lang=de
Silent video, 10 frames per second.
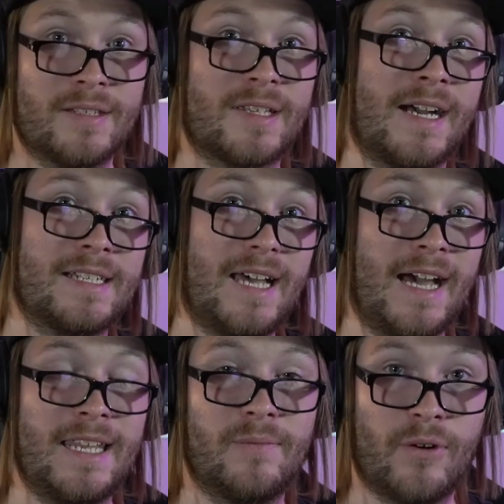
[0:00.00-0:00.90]
gesagt,
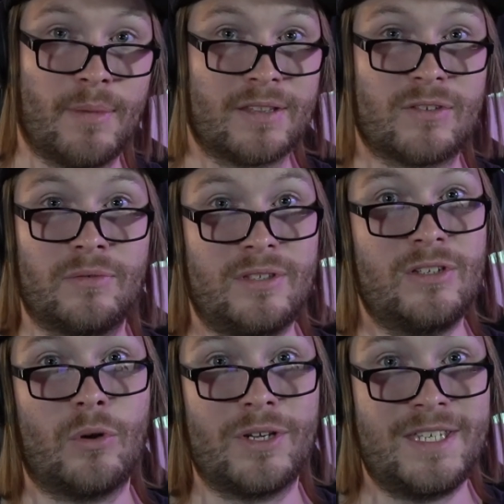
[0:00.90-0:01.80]
alle Informationen, die
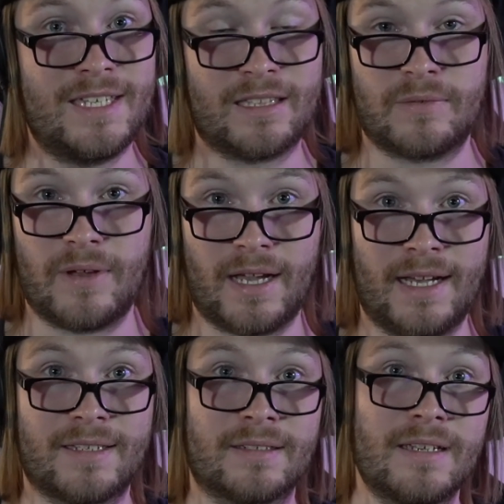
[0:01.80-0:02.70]
ich euch jetzt
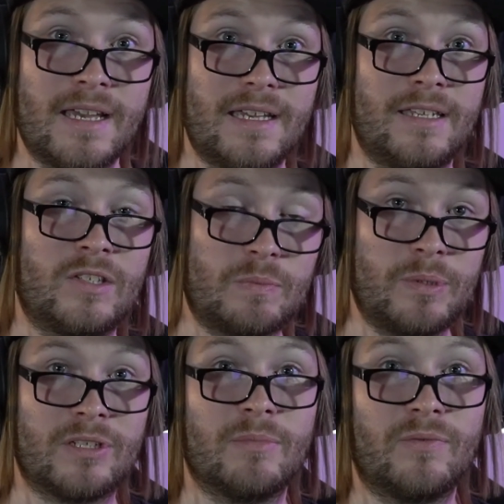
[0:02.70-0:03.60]
verrate, ist
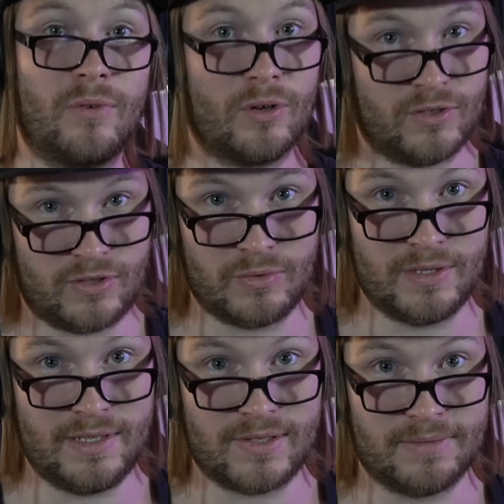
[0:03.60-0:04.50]
bitte mit Vorsicht zu
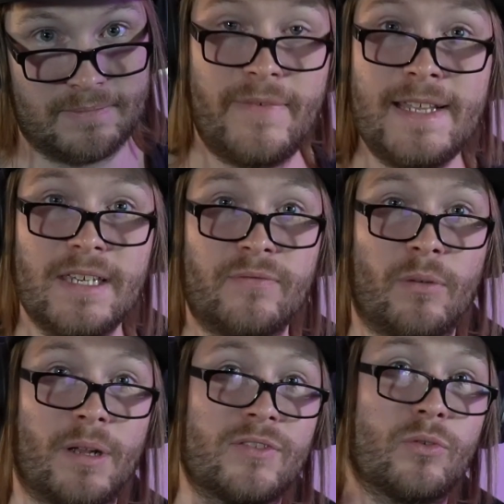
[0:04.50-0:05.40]
genießen. Welche
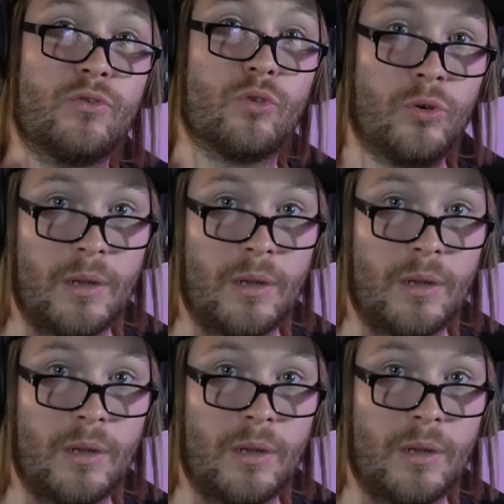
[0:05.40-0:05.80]
Informationen zu